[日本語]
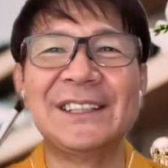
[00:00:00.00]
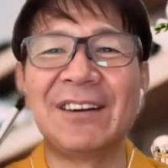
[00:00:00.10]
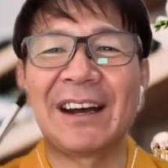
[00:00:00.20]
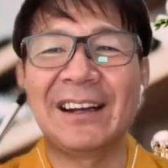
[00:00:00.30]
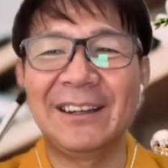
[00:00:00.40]
生
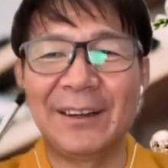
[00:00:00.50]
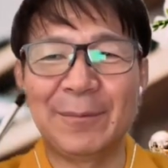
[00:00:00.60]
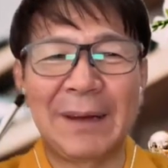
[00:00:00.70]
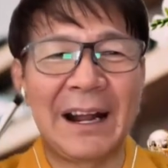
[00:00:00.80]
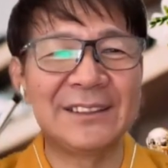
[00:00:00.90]
の中に
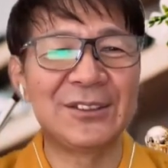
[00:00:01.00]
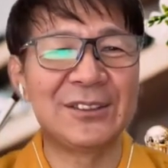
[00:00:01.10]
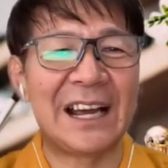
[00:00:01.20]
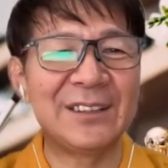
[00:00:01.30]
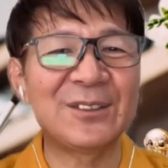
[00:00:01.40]
バランスを
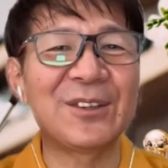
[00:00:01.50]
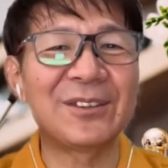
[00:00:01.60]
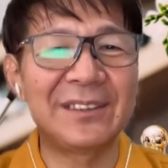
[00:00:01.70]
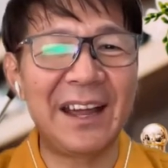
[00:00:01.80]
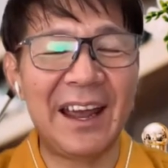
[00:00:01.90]
ちゃんととっ
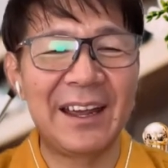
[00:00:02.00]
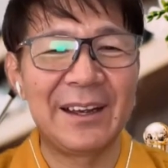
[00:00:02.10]
て